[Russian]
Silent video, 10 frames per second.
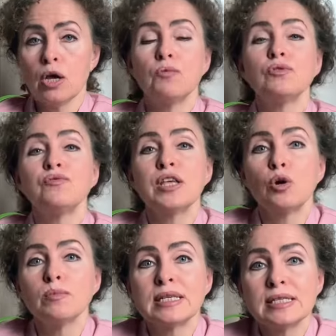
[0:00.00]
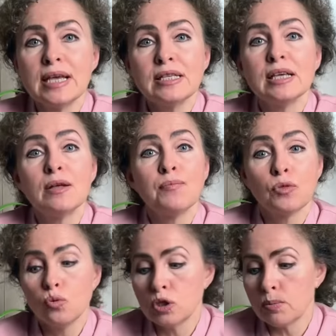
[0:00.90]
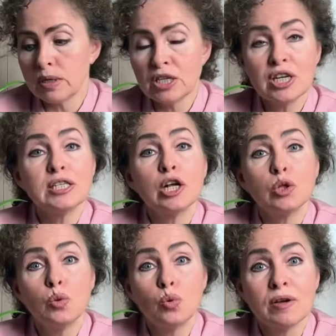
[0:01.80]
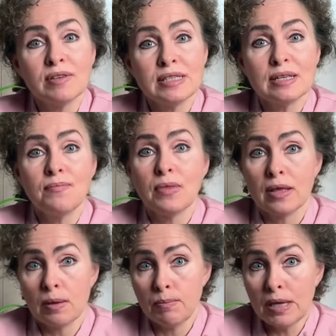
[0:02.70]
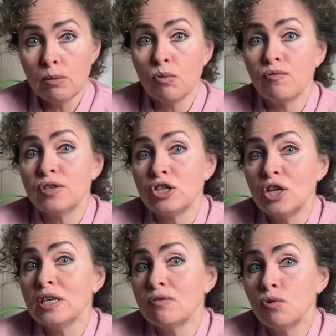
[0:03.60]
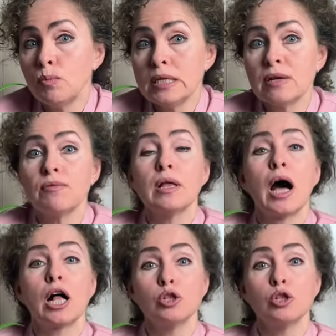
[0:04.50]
Вот в таком состоянии нужно продержать луковицы минимум в течение двух месяцев, а